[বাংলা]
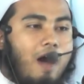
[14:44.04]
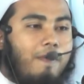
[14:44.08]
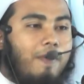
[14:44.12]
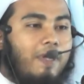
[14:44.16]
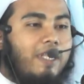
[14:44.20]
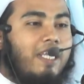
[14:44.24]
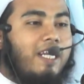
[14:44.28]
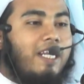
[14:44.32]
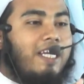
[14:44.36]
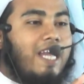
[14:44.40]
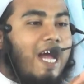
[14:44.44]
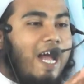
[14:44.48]

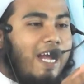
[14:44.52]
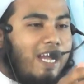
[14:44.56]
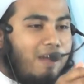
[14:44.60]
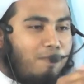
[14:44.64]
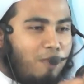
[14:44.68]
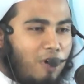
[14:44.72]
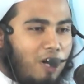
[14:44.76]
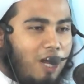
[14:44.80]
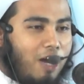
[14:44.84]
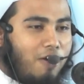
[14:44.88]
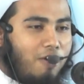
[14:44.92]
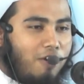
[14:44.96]
আমাদেরকে আগে
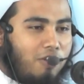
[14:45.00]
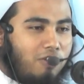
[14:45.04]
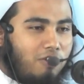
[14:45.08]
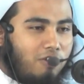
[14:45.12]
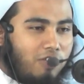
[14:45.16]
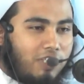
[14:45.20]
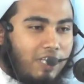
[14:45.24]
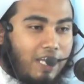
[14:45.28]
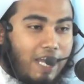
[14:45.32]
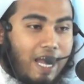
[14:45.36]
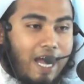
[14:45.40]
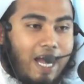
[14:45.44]
বলা
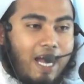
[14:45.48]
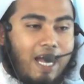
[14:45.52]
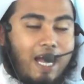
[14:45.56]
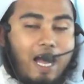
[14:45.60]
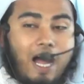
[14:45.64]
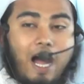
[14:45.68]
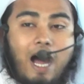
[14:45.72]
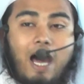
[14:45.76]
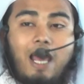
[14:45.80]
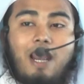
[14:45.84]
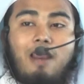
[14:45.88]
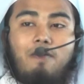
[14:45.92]
হইতো যে
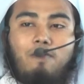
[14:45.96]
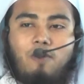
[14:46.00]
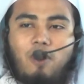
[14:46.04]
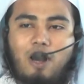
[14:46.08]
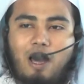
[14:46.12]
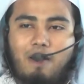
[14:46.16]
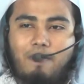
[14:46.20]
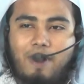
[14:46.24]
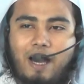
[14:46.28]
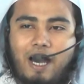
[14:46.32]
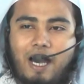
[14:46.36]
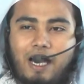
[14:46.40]

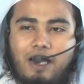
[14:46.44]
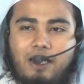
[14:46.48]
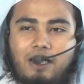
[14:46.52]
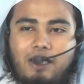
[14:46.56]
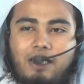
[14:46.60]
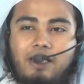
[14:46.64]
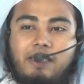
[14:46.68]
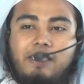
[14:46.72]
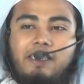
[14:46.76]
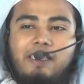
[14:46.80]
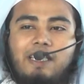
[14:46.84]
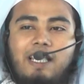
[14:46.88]
আলমা
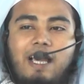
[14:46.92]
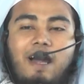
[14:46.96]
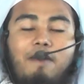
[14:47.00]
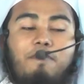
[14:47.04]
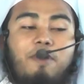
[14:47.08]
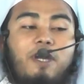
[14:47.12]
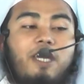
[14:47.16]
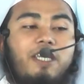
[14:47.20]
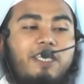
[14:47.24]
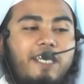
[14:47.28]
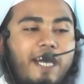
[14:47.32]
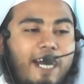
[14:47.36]
ইসলাম
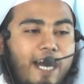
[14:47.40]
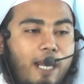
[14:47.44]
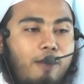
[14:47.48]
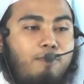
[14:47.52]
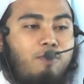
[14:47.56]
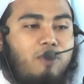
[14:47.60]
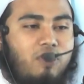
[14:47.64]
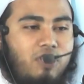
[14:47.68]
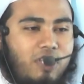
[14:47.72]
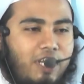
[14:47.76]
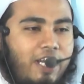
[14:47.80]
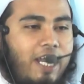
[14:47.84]
এই জায়গার
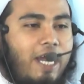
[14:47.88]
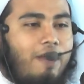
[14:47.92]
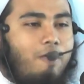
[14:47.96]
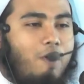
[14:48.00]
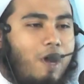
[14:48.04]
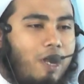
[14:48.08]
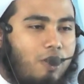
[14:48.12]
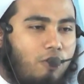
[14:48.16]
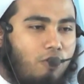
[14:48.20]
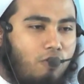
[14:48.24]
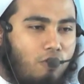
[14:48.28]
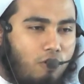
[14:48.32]
মধ্যে কেন
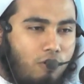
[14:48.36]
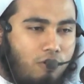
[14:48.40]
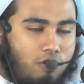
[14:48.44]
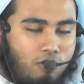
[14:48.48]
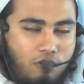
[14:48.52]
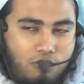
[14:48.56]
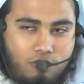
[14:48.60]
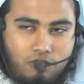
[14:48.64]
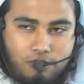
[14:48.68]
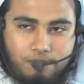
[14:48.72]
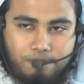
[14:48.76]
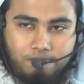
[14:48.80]
এত
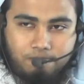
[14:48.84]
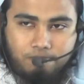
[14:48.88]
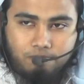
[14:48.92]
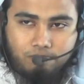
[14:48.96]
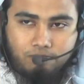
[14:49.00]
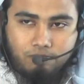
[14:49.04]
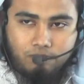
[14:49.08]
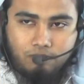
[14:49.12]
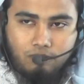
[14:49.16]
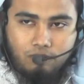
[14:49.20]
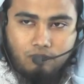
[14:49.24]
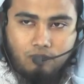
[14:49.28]
কঠোর
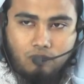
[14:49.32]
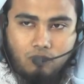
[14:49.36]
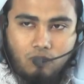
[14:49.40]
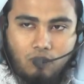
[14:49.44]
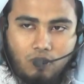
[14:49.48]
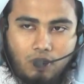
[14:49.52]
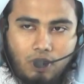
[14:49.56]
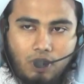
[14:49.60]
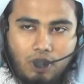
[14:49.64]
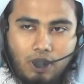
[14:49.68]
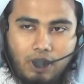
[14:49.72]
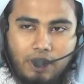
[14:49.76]

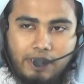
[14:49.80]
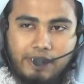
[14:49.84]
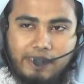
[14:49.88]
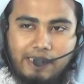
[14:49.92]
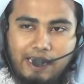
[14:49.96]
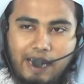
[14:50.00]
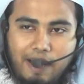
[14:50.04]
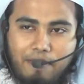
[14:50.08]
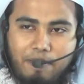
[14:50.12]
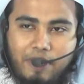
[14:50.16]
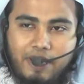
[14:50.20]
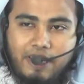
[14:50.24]

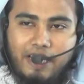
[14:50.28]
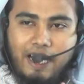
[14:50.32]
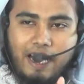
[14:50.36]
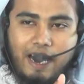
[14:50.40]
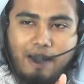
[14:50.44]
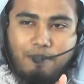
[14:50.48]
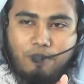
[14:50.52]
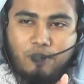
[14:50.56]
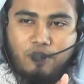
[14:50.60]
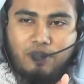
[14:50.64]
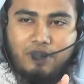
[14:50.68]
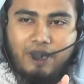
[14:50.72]
ইসলাম এই
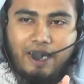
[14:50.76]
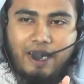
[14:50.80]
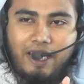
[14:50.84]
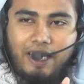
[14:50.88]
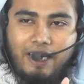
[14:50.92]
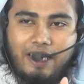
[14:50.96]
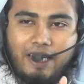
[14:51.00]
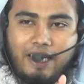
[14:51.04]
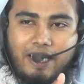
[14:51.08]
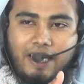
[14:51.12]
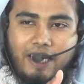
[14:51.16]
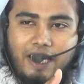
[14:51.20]
জায়গার মধ্যে
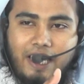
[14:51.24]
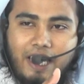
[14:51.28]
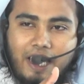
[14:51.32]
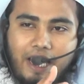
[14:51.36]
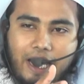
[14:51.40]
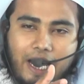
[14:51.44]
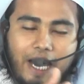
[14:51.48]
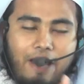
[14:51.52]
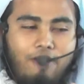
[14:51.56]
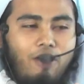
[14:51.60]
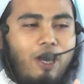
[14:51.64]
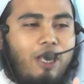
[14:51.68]

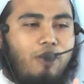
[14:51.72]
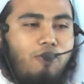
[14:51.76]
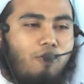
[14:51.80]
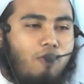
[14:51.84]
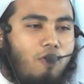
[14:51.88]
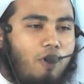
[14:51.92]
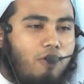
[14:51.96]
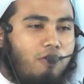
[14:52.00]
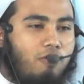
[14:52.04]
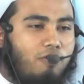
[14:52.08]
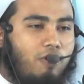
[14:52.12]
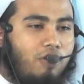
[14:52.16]
কেন এত
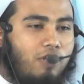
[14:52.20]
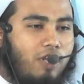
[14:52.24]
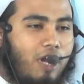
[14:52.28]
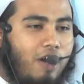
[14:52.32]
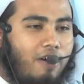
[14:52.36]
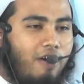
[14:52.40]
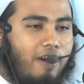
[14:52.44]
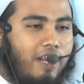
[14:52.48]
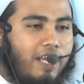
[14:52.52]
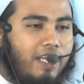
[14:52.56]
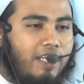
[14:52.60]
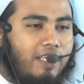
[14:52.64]
কঠোরতা
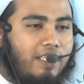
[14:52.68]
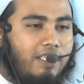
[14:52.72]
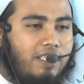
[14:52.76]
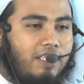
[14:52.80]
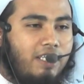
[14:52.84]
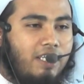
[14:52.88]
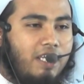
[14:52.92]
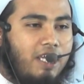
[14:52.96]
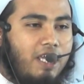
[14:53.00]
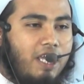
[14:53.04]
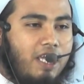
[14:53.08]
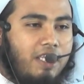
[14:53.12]
করে
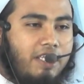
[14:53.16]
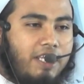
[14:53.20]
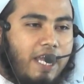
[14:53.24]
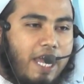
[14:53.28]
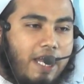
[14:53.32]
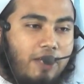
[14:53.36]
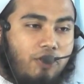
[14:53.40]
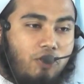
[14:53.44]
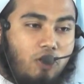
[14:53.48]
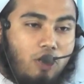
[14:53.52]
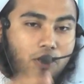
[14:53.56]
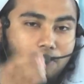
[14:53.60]
যে
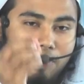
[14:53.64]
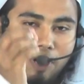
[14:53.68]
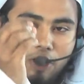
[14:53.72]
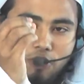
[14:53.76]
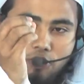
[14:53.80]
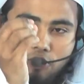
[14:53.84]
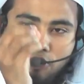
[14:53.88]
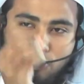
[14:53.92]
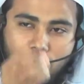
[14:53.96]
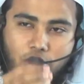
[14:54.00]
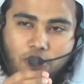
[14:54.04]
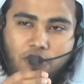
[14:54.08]
একজন
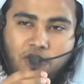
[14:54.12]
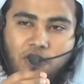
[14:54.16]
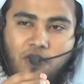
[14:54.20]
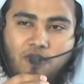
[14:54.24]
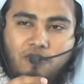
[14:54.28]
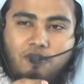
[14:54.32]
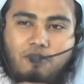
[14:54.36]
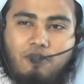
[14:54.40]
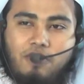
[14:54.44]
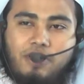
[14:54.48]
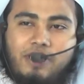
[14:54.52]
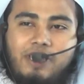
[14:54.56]
মানুষ
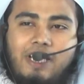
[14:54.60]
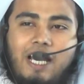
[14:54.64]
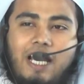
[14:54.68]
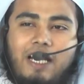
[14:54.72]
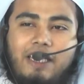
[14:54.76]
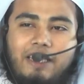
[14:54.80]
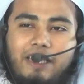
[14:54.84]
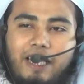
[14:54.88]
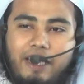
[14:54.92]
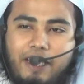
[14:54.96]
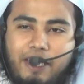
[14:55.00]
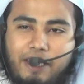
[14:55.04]
দর্শন করছে
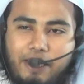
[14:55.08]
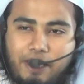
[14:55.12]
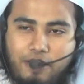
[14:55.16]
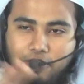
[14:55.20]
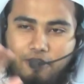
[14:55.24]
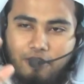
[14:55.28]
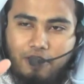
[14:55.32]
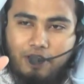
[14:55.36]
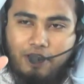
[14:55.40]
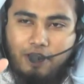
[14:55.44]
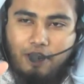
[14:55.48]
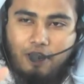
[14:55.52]
আর তাকে কি
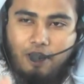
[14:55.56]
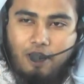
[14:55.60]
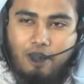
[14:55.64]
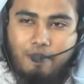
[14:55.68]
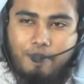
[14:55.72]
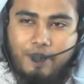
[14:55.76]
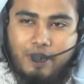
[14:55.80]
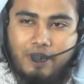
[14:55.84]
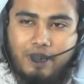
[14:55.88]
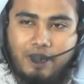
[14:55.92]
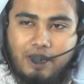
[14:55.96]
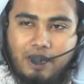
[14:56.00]
করে দেওয়া
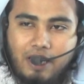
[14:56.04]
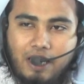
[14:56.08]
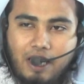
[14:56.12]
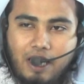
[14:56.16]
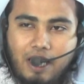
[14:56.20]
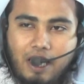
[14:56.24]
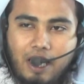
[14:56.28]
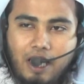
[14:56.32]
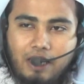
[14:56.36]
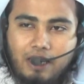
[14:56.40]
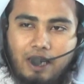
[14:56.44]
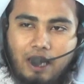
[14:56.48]
হবে
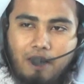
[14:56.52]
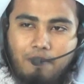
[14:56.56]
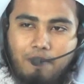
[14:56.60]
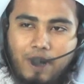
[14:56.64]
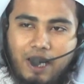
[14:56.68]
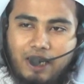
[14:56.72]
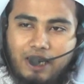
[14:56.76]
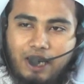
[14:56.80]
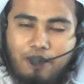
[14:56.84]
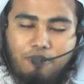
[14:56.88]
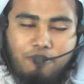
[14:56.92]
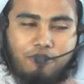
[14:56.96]
তার
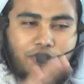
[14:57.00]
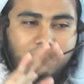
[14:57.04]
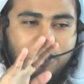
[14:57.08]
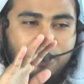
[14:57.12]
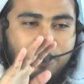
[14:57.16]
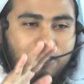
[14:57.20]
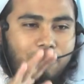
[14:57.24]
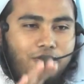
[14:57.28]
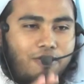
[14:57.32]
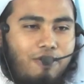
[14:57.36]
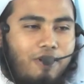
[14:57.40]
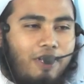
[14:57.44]
মাথা
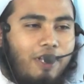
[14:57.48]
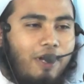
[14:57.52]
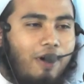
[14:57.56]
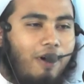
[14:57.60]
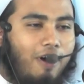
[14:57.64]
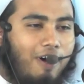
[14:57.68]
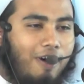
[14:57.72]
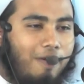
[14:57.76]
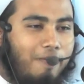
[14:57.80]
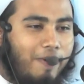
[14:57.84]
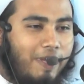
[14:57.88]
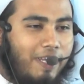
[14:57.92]
উচ্ছেদ করে
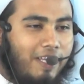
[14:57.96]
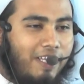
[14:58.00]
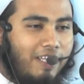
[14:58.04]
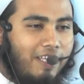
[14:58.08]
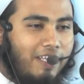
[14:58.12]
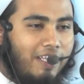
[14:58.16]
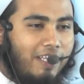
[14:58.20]
দেওয়া হবে